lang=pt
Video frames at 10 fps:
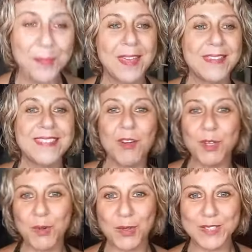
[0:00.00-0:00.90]
Se eu
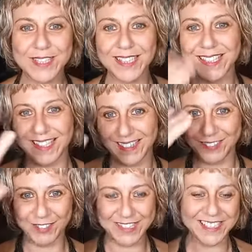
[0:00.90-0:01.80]
não
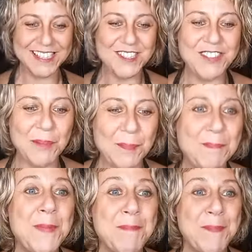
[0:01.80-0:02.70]
conseguir, vocês vão
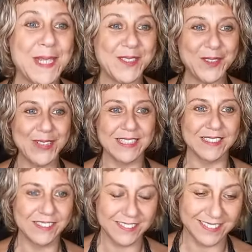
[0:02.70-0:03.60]
me
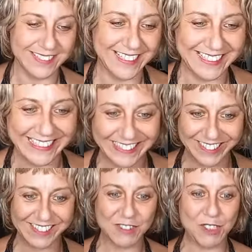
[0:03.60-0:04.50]
perdoando, que nem
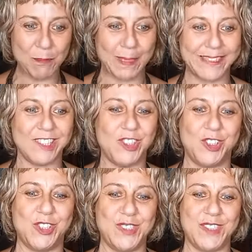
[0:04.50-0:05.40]
dizem os
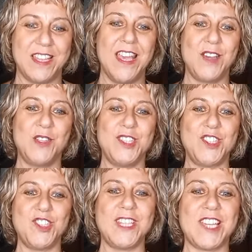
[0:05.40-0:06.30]
patachós. Quando a
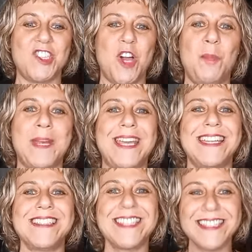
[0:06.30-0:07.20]
gente dá tchau para
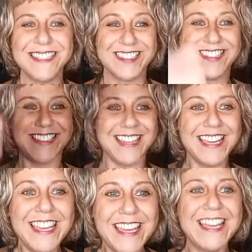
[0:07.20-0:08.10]
eles, eles dizem:
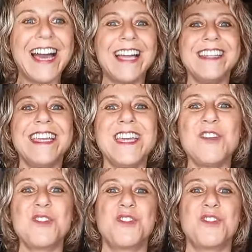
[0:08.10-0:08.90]
"Adeus,